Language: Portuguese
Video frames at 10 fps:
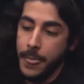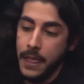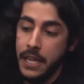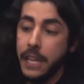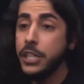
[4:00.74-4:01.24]

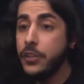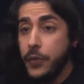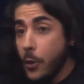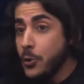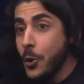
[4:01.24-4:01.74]
e a gente
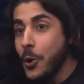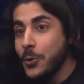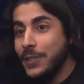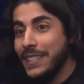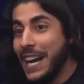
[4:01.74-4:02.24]
virou o
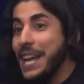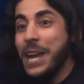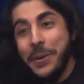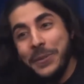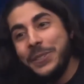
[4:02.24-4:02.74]
jogo.
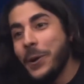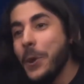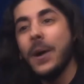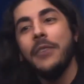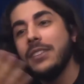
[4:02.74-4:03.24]
Ganhamos o
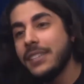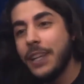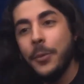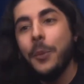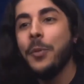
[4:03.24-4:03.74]
jogo,
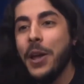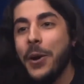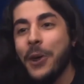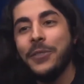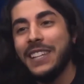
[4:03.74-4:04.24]
avançamos no
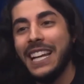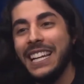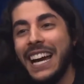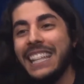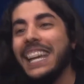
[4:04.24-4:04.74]
playoff, tá
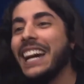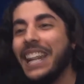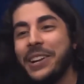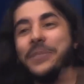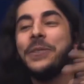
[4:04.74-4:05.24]
ligado? E a
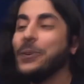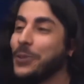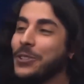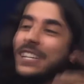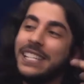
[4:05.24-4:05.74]
galera ficou
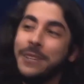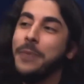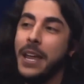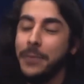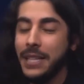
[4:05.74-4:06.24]
todo nesse
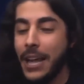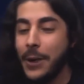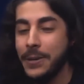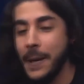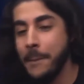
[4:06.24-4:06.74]
meme e
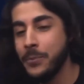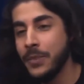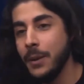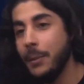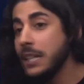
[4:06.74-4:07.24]
tal.
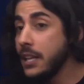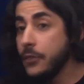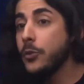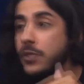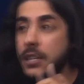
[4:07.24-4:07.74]
Mas aí
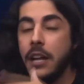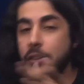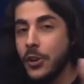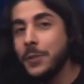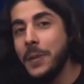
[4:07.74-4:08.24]
foi o cenário
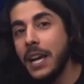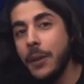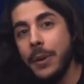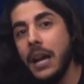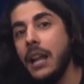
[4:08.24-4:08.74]
só explicando
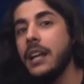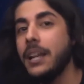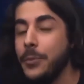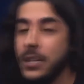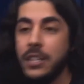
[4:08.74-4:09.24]
pra galera
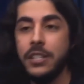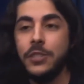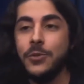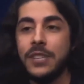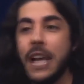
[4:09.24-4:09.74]
que muita
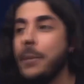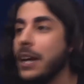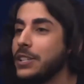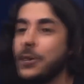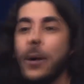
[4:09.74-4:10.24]
gente não sabe,
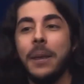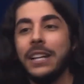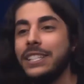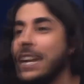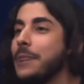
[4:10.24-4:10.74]
acha que eu
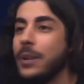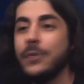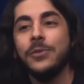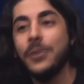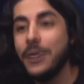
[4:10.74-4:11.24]
abaixei pra
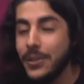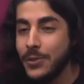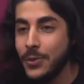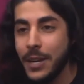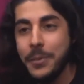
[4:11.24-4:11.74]
não sei o que, não
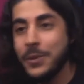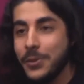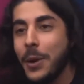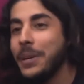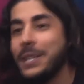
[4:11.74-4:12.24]
sei o que, mano. Eu
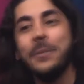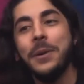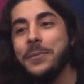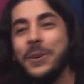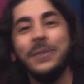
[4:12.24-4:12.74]
só abaixei pra
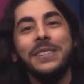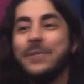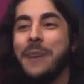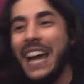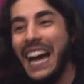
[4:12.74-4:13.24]
não, não
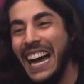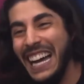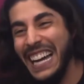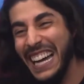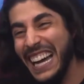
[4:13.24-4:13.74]
desmaiar.
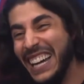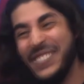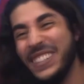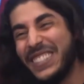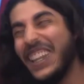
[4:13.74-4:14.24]

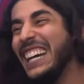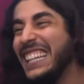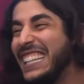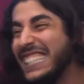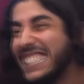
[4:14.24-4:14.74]
Foi só
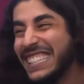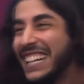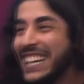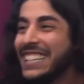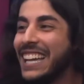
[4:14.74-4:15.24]
isso,
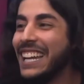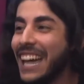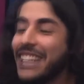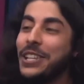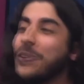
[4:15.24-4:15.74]
tá
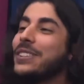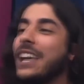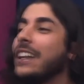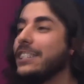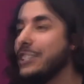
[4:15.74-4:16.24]
ligado? E deu
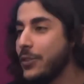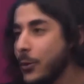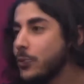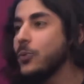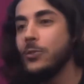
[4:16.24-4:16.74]
certo, a gente
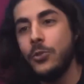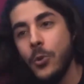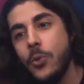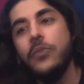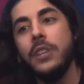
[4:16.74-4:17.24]
voltou no
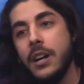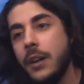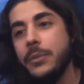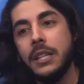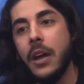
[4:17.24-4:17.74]
jogo,
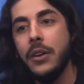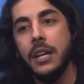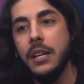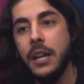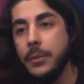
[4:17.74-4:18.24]
viramos e tal, e
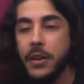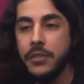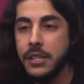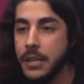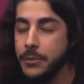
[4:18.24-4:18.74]
ganhamos e
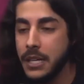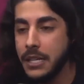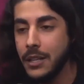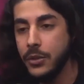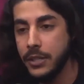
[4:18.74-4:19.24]
avançamos 3
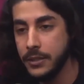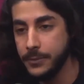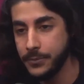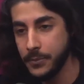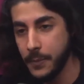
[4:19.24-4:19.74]
a 2
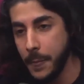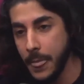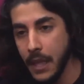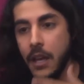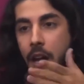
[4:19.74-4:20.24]

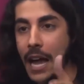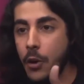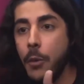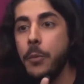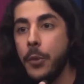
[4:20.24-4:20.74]
Aí,
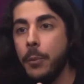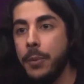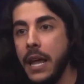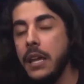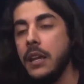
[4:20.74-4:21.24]
como pro
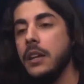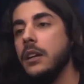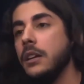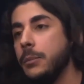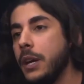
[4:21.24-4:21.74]
player,
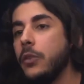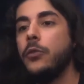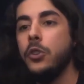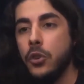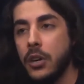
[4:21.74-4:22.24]
mano,
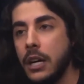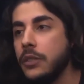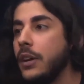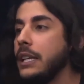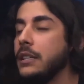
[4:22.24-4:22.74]
fui
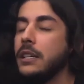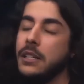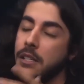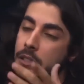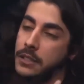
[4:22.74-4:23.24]
jogando ainda.
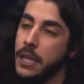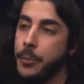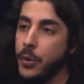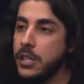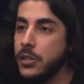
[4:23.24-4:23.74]

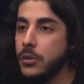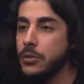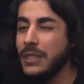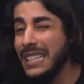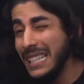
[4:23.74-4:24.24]
Depois eu,
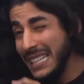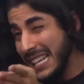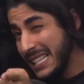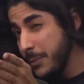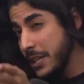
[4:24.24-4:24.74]

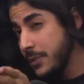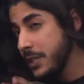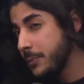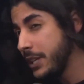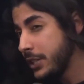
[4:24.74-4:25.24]
nesse mesmo
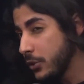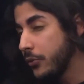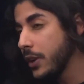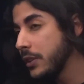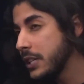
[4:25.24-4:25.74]
split, no
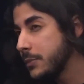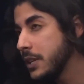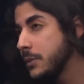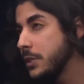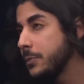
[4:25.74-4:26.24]
final desse
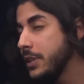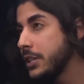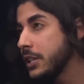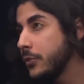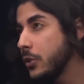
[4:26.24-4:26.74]
mesmo split,
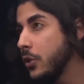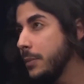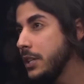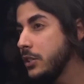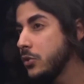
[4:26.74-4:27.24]
acho que foi
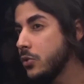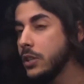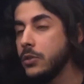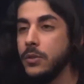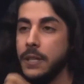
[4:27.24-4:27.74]

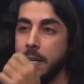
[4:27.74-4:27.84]
2018.